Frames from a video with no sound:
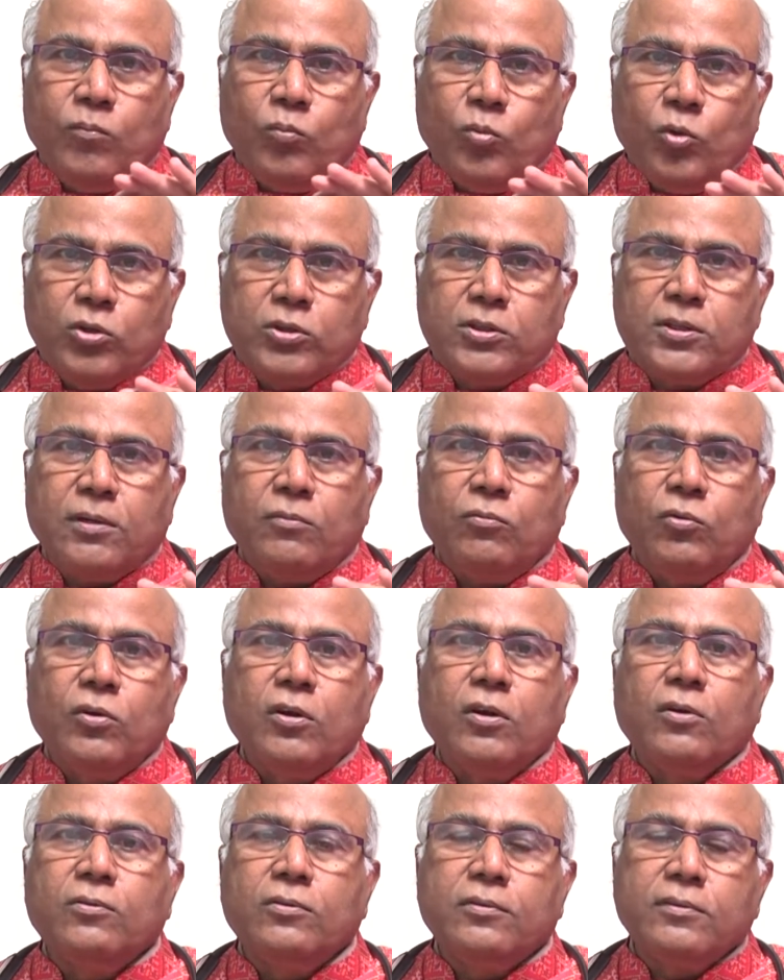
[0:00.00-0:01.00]
మూత్రం
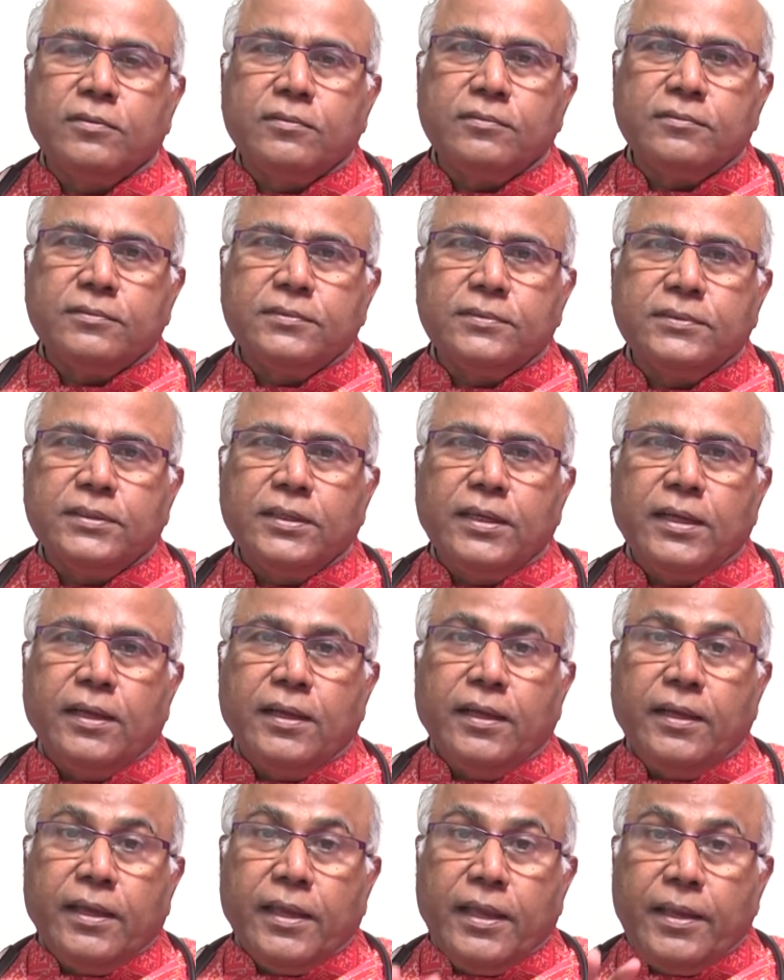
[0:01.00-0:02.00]
ఉండకూడదు
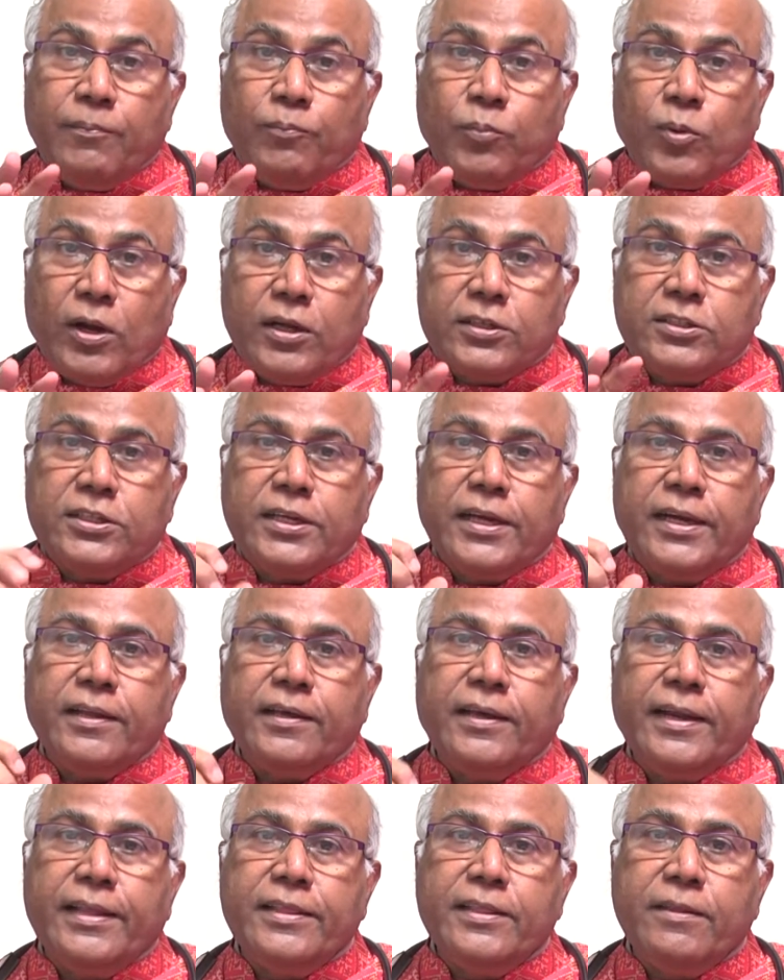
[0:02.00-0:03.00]
ఈ ప్రాస్టేట్
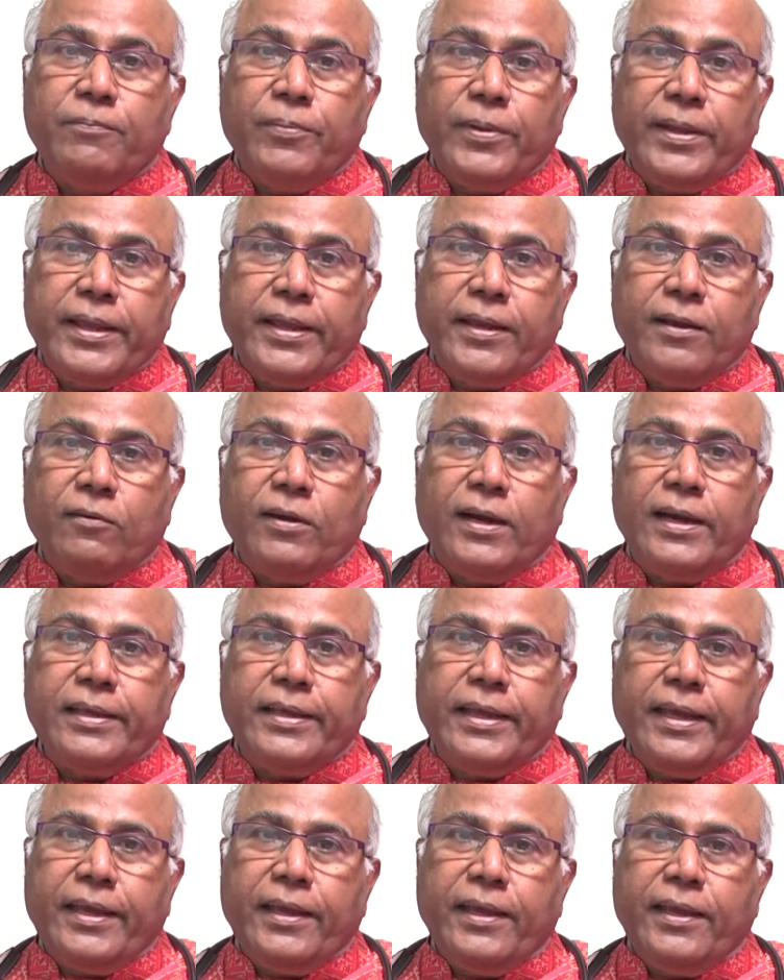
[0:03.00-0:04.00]
గ్రంథి పెరిగిన
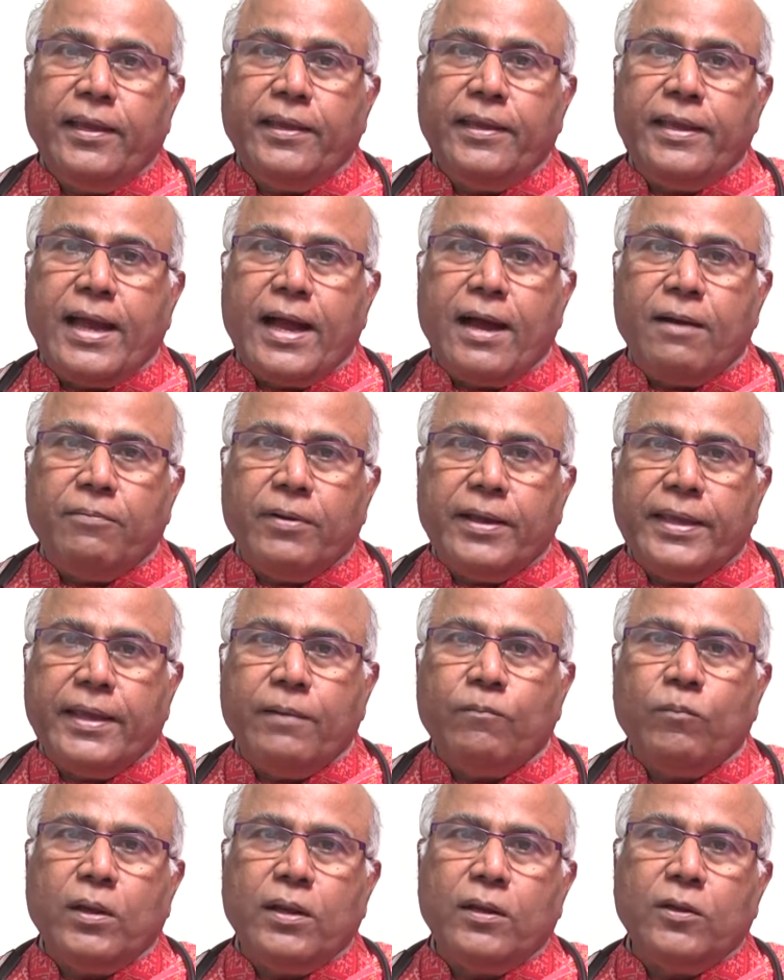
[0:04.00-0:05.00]
వాళ్ళకి యాభై
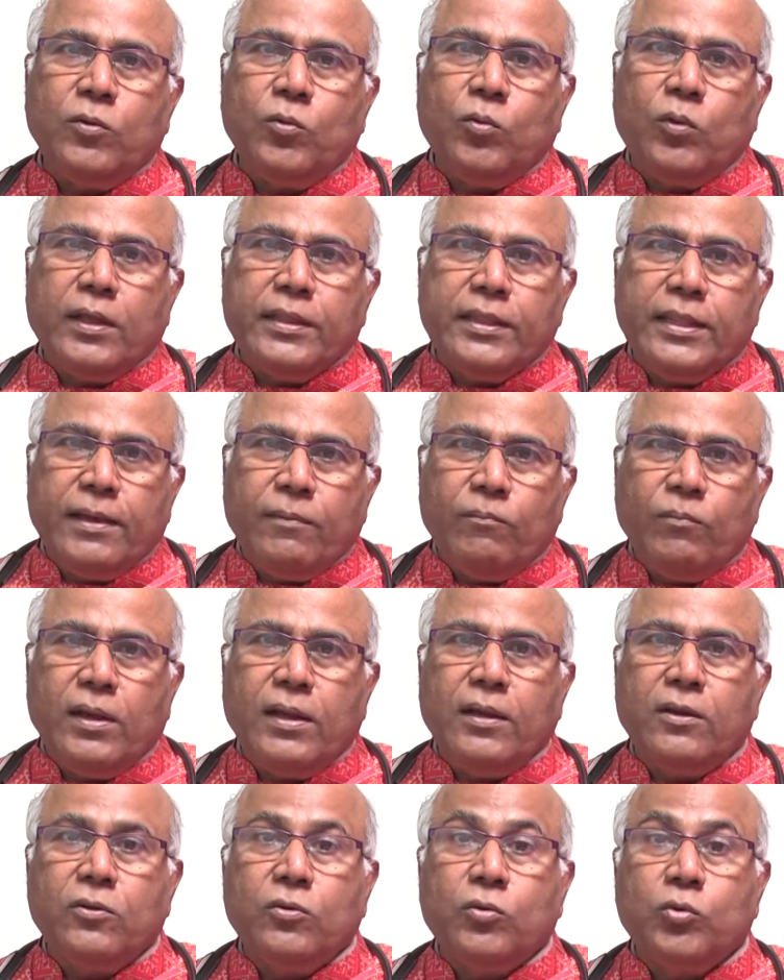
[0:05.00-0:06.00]
ఎంఎల్ వంద
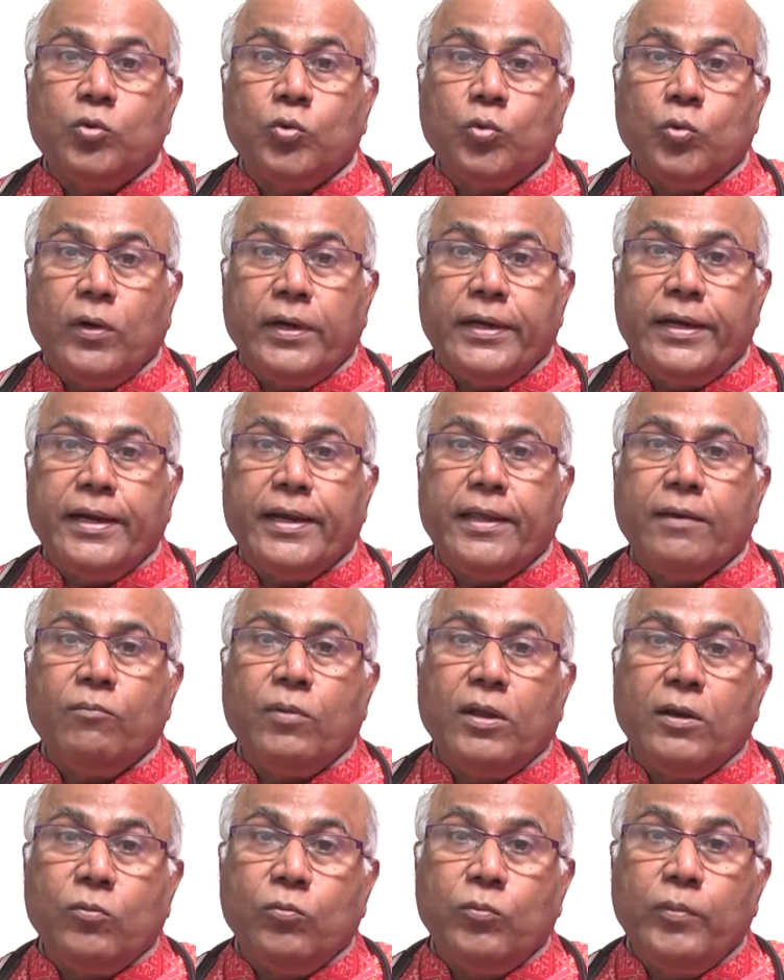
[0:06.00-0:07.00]
ఎంఎల్ టూ హండ్రెడ్
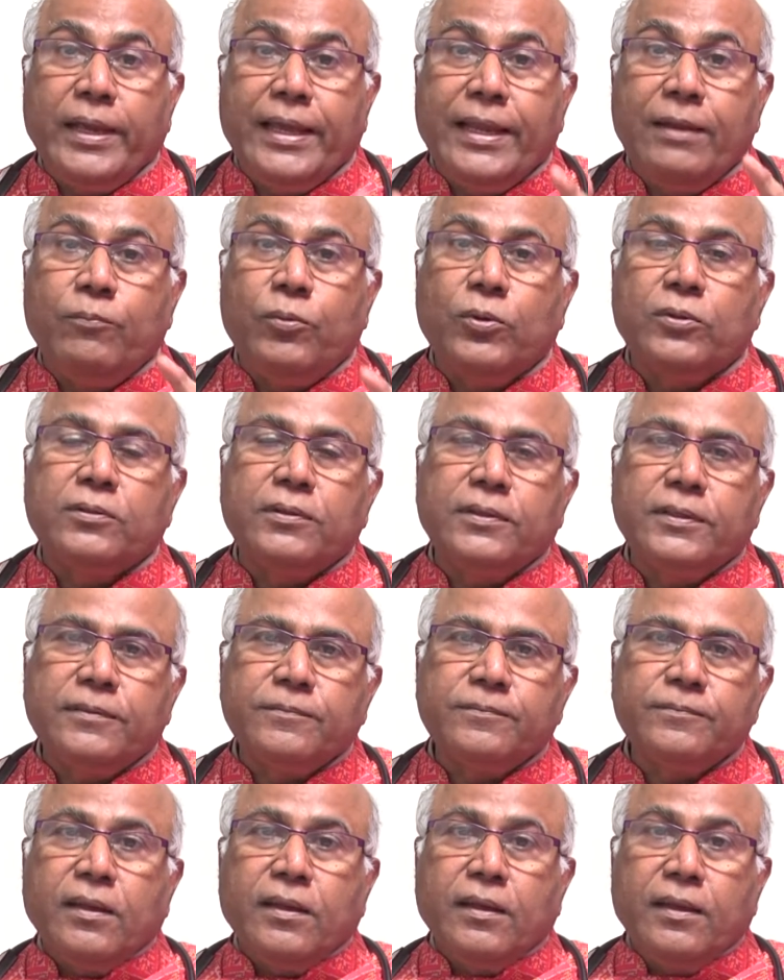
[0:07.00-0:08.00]
ఎంఎల్ మిగిలిపోతుంది
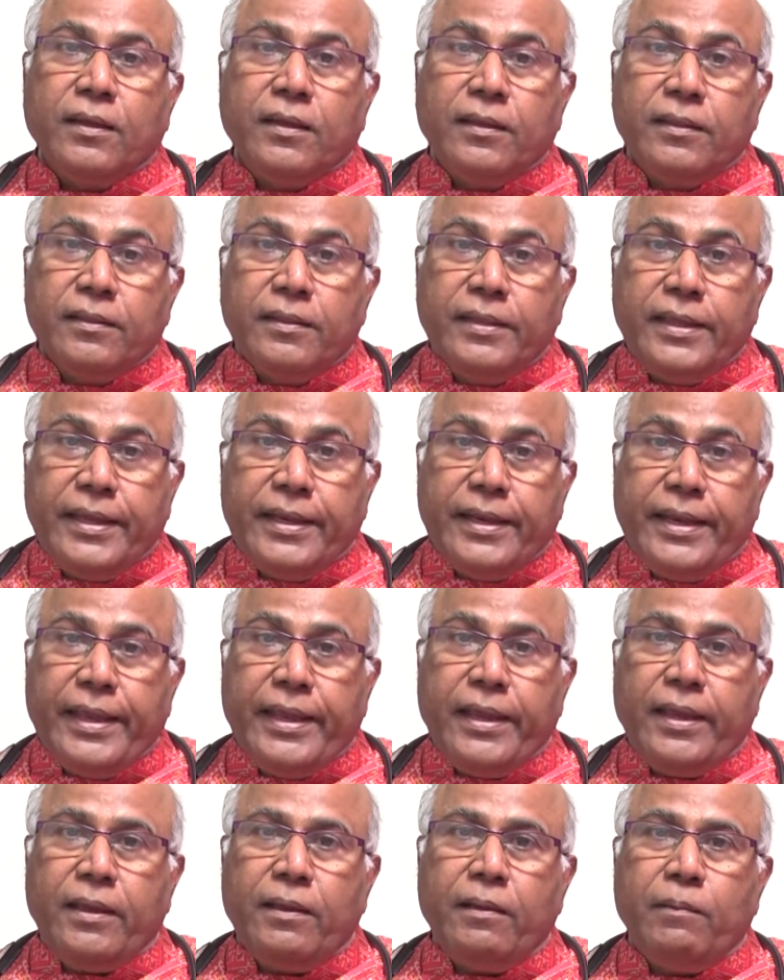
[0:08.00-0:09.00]
దీన్ని
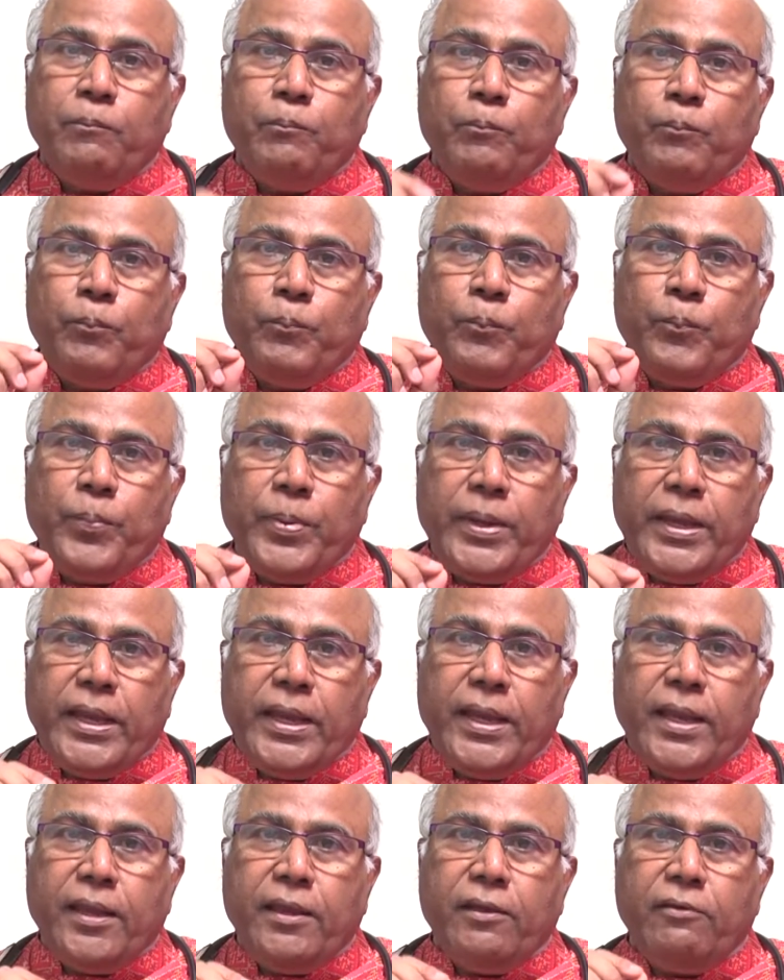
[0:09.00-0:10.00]

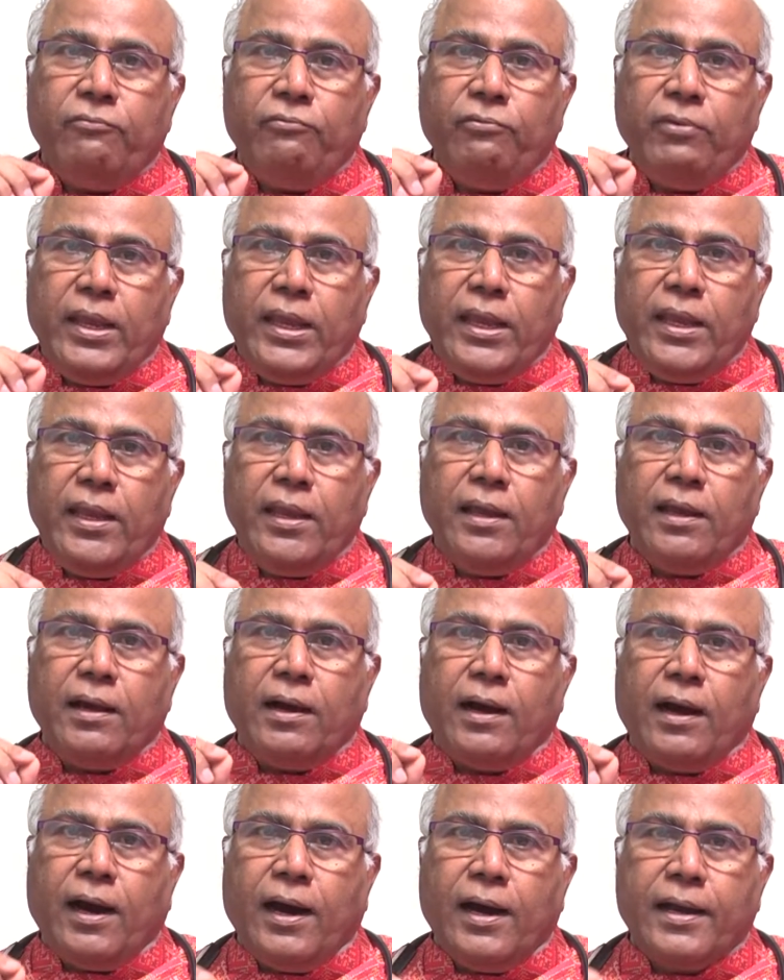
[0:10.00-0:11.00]

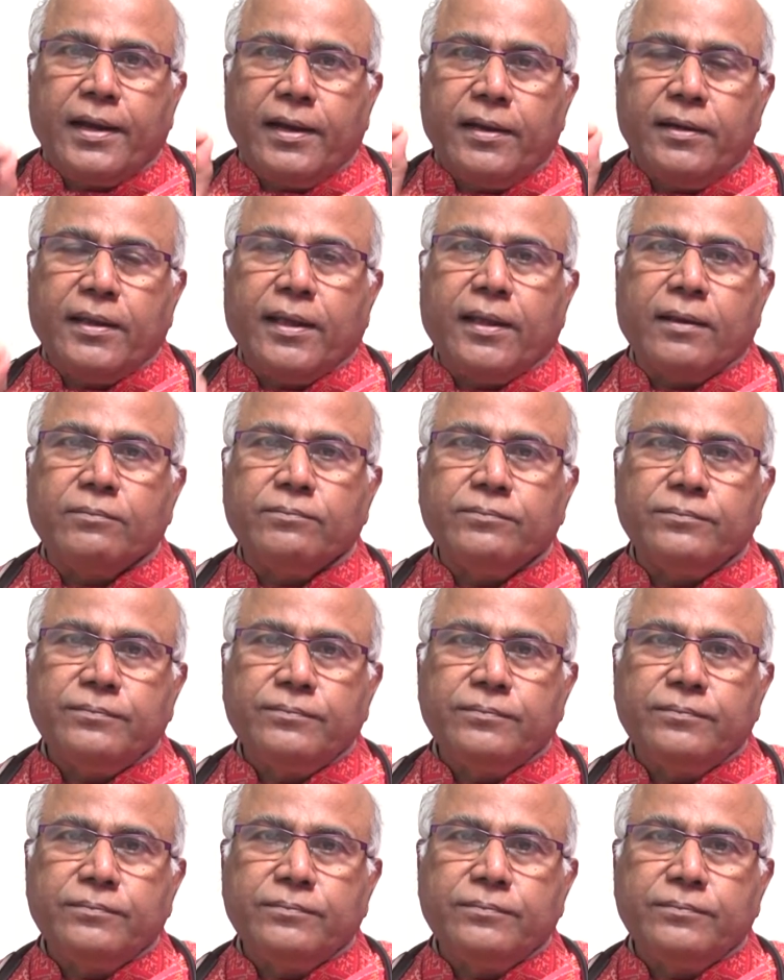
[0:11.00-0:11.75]
పీవీఆర్ అంటారు